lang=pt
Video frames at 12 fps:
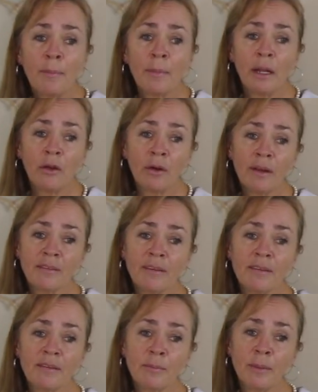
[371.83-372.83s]
melhora a
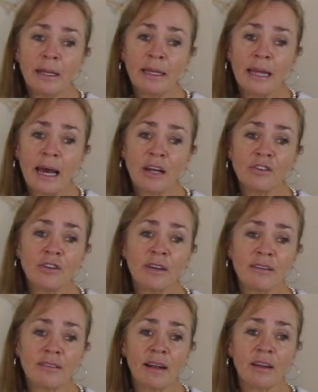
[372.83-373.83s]
sensibilidade
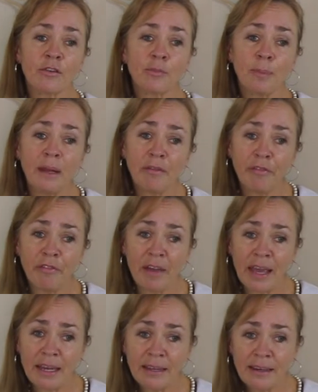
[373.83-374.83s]
das células
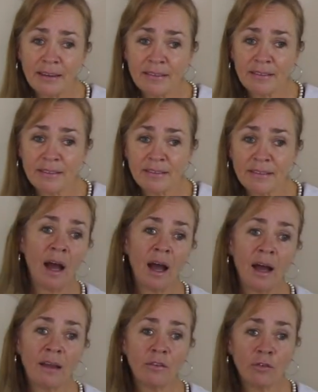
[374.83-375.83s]
periféricas
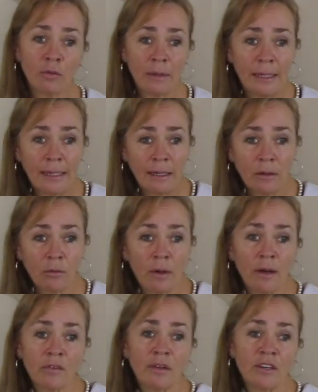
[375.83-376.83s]
à insulina, no
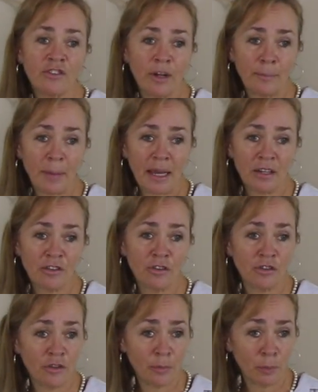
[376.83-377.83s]
caso da
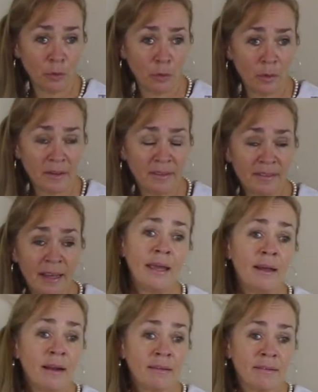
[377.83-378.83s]
diabetes tipo 2.
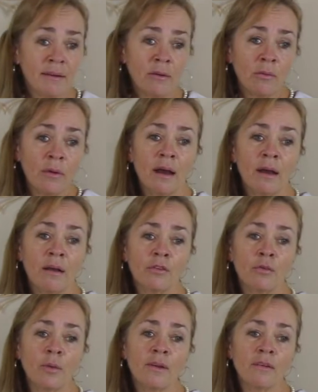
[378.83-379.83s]
Em relação
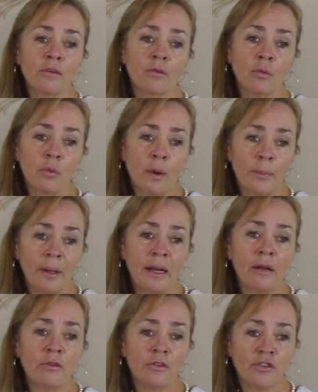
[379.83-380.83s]
às doenças do
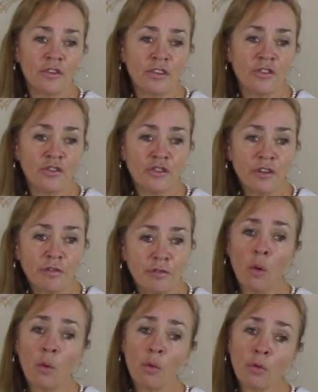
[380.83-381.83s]
aparelho
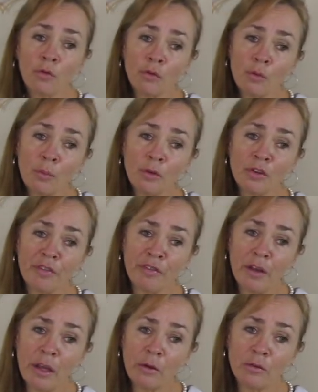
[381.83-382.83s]
digestivo, o consumo de
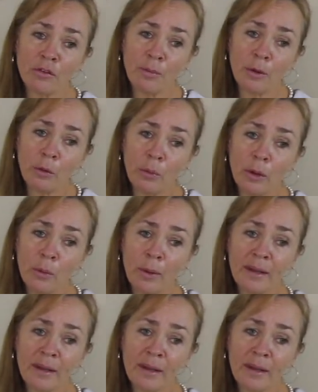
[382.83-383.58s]
vinho diminuiu a